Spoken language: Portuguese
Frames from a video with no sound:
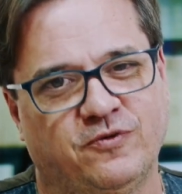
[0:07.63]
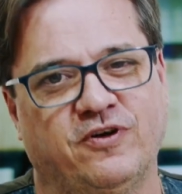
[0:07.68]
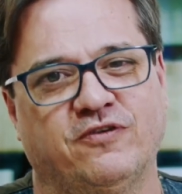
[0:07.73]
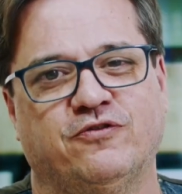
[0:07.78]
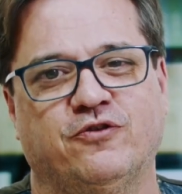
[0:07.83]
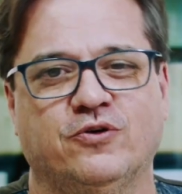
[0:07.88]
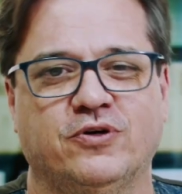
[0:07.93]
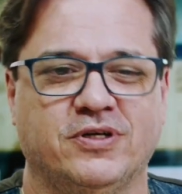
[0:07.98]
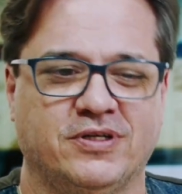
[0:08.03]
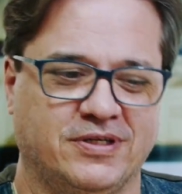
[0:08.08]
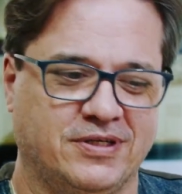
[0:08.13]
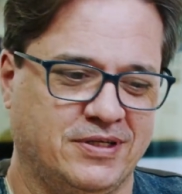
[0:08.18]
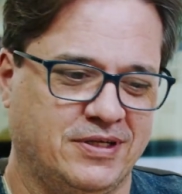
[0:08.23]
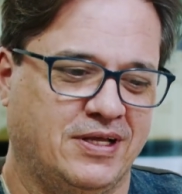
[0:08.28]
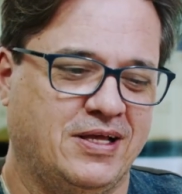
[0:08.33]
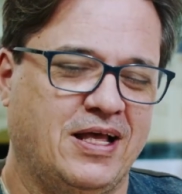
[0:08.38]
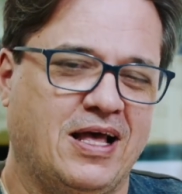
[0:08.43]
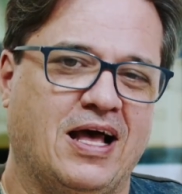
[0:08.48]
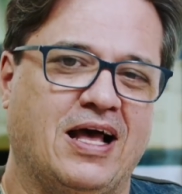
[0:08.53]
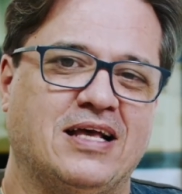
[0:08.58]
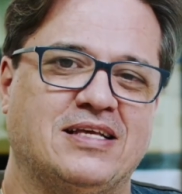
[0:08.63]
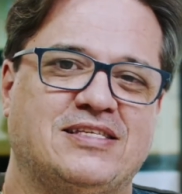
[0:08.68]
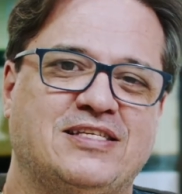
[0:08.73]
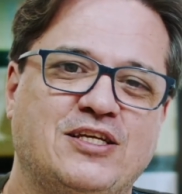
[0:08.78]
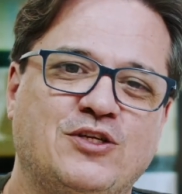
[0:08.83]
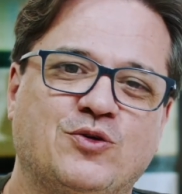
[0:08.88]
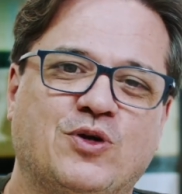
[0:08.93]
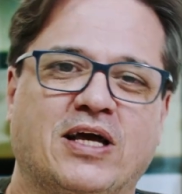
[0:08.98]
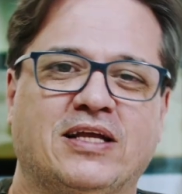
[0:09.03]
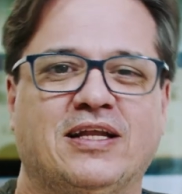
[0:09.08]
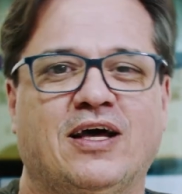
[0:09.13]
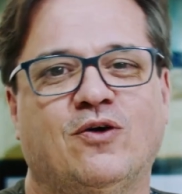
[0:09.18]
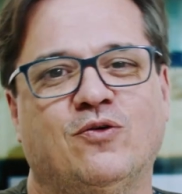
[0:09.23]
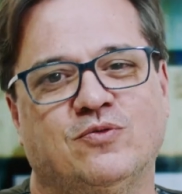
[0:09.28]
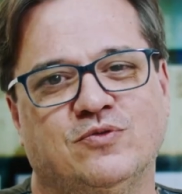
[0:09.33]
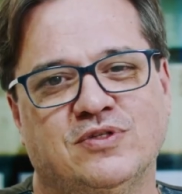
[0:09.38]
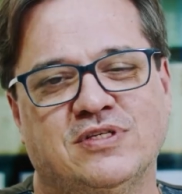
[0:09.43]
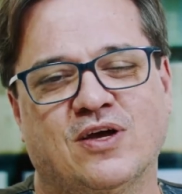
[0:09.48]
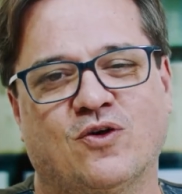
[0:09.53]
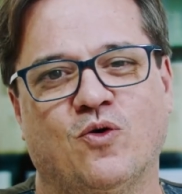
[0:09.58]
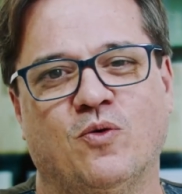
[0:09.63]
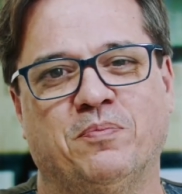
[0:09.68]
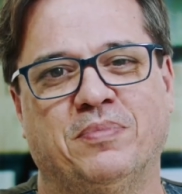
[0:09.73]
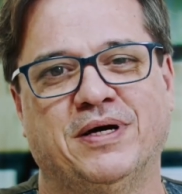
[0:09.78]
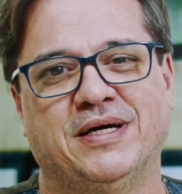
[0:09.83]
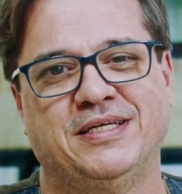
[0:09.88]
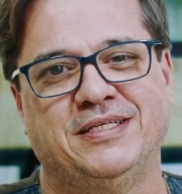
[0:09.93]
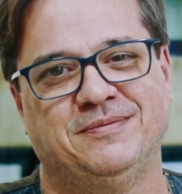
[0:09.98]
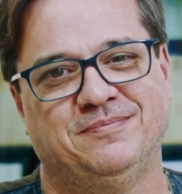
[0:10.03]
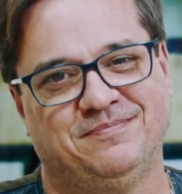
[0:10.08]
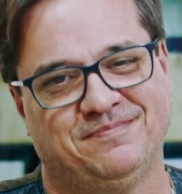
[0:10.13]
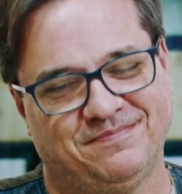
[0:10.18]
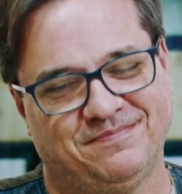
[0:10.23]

favor, assine o canal, nos acompanhe.